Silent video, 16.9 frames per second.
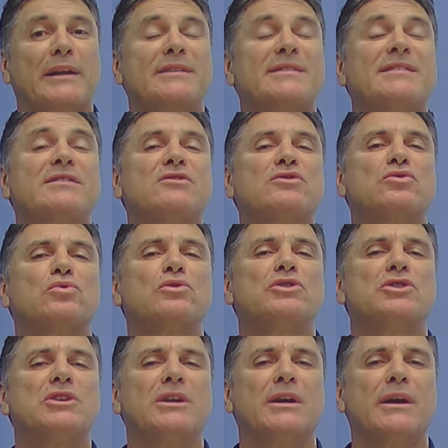se
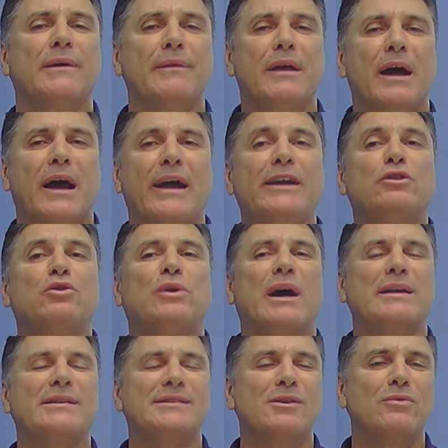discutir a
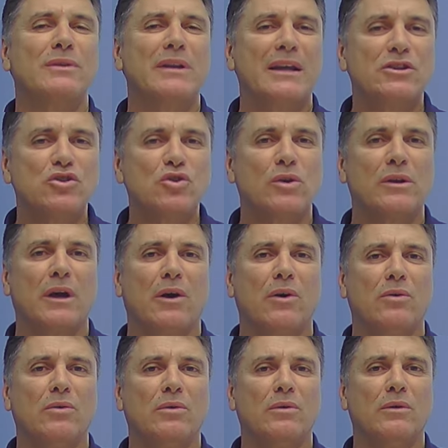educação
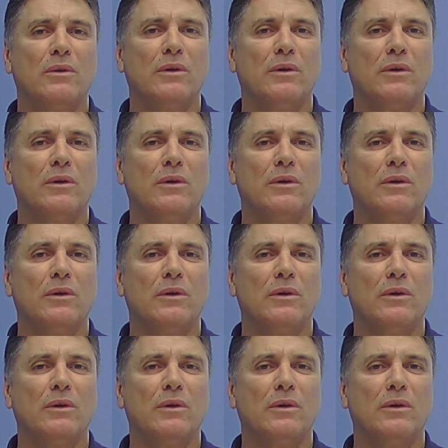nacional.